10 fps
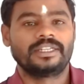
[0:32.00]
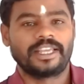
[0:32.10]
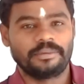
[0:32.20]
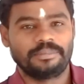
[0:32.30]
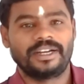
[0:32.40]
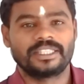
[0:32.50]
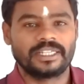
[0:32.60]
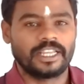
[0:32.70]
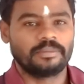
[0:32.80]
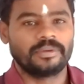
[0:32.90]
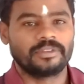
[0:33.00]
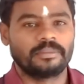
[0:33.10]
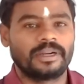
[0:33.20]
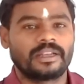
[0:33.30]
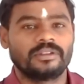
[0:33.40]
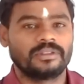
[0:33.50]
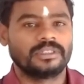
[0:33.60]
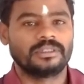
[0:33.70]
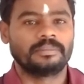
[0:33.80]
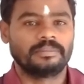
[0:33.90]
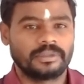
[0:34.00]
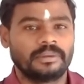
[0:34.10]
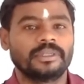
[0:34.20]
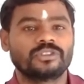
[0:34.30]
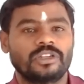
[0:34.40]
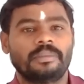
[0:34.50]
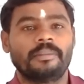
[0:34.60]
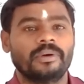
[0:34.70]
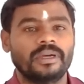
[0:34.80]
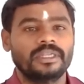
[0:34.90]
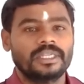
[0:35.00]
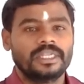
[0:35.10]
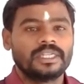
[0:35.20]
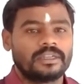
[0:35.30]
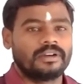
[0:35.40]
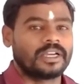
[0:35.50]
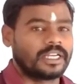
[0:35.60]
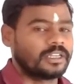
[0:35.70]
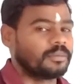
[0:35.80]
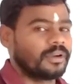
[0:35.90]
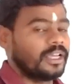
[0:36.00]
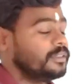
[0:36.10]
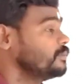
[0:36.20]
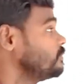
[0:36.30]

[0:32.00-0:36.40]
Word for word: டைப் அடுத்த டைப் வந்து மாடல் வந்து எப்படின்னு சொல்லி பார்ப்போம் வாங்க கணக்கு போகலாம்